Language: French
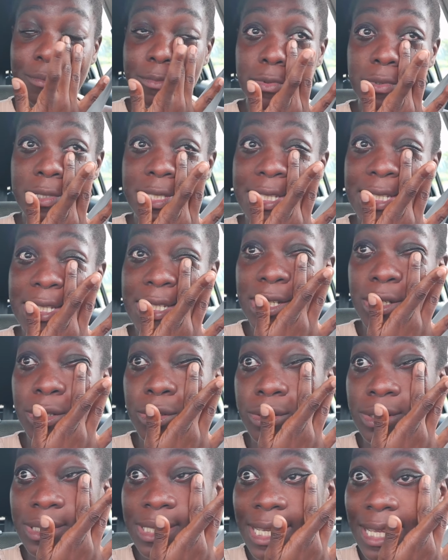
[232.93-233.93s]
mentir
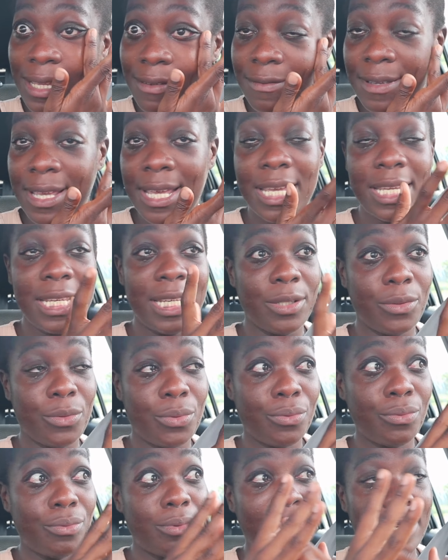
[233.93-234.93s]
le travail et
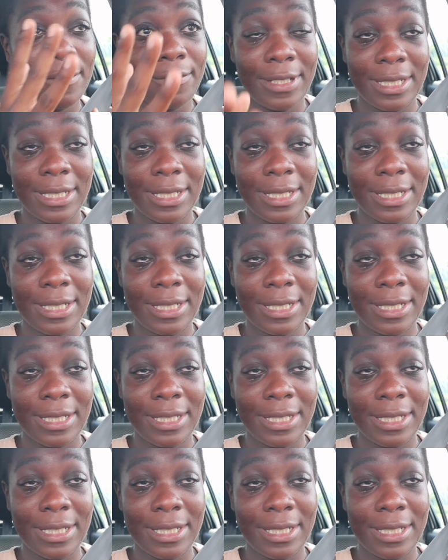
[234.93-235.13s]
tout la